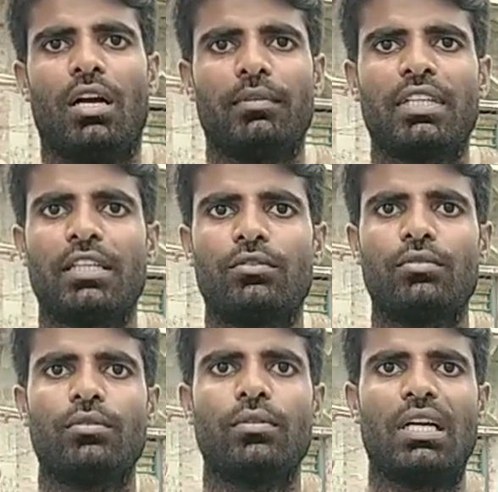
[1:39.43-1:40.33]
আপনাদের
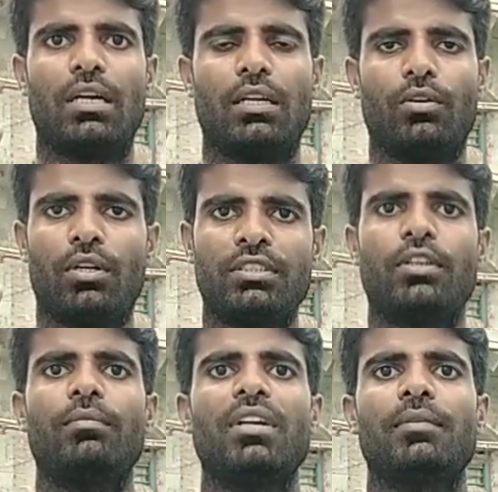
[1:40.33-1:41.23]
কিন্তু
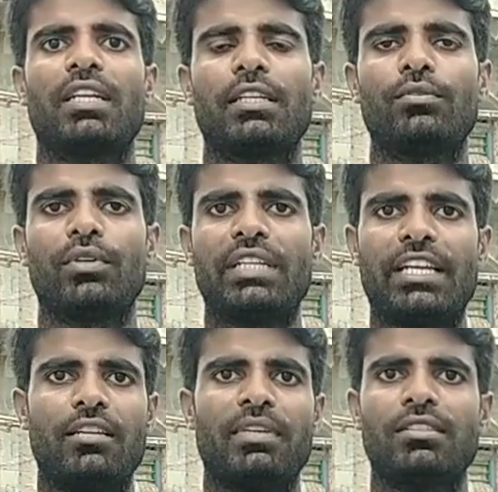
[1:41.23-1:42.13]
লসই হবে আপনারা কিন্তু ওই
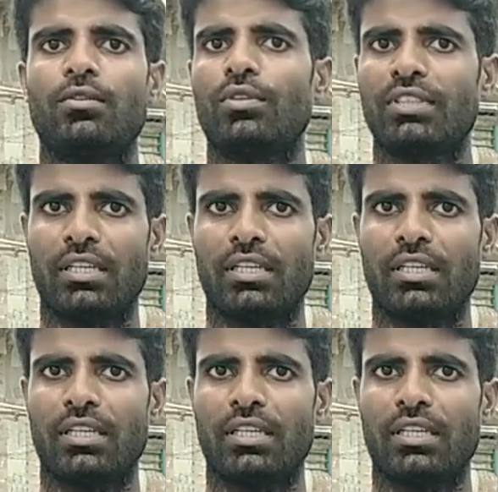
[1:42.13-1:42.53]
নাইনটি পার্সেন্ট লোক